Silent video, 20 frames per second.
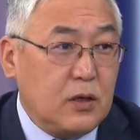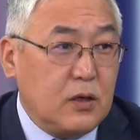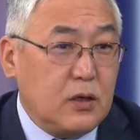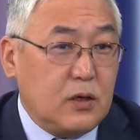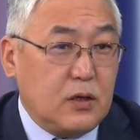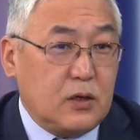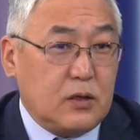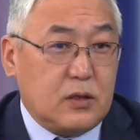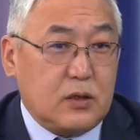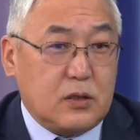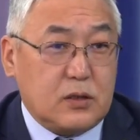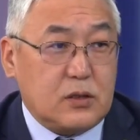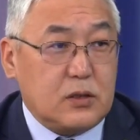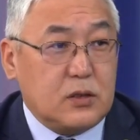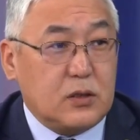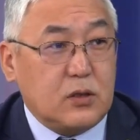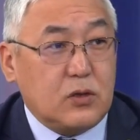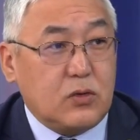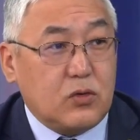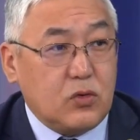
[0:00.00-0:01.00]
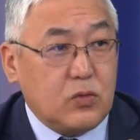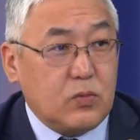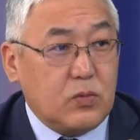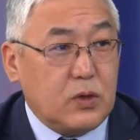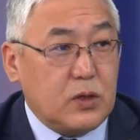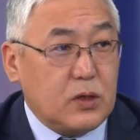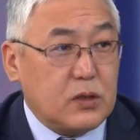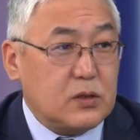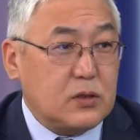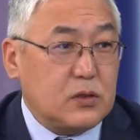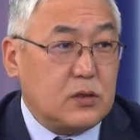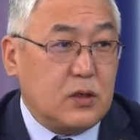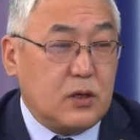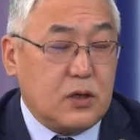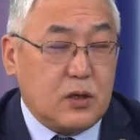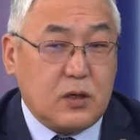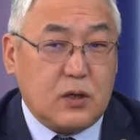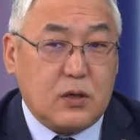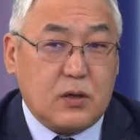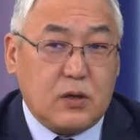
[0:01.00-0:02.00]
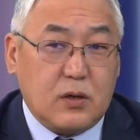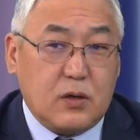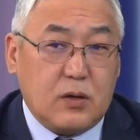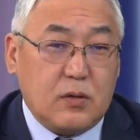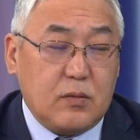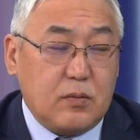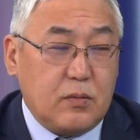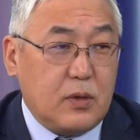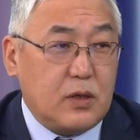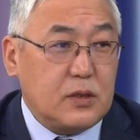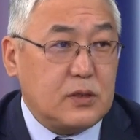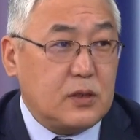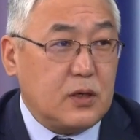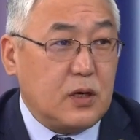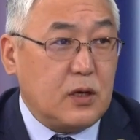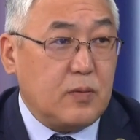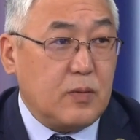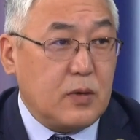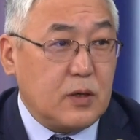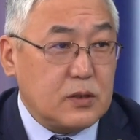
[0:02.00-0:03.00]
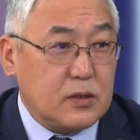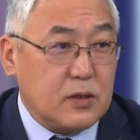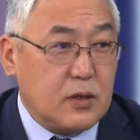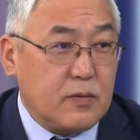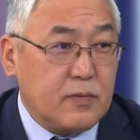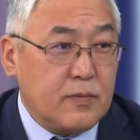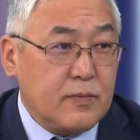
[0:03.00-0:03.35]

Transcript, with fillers: Это целый комплекс на базе КАМАЗа.